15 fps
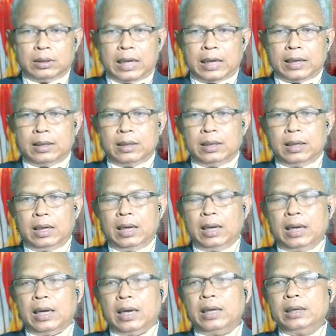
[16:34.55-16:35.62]
ตัดอา
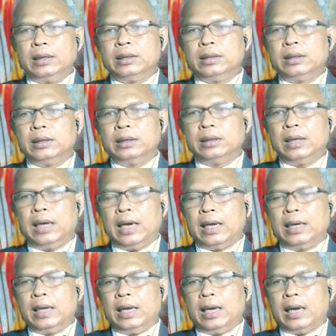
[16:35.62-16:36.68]
หารหรือหั่น
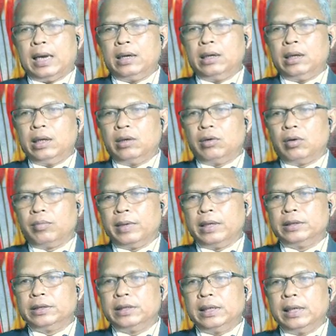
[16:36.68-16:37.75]
อาหารให้ออกเป็น
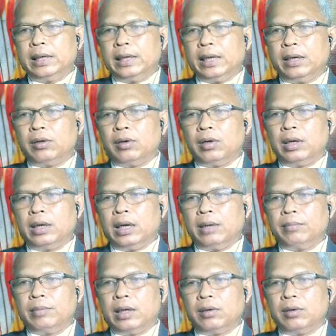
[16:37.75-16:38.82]
ชิ้นเล็กๆก่อนนะครับ
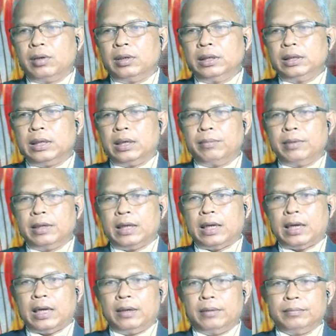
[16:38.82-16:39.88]
นะก่อนที่จะรับประ
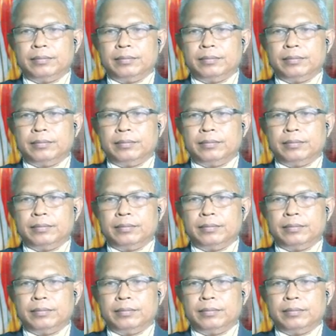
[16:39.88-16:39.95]
ทาน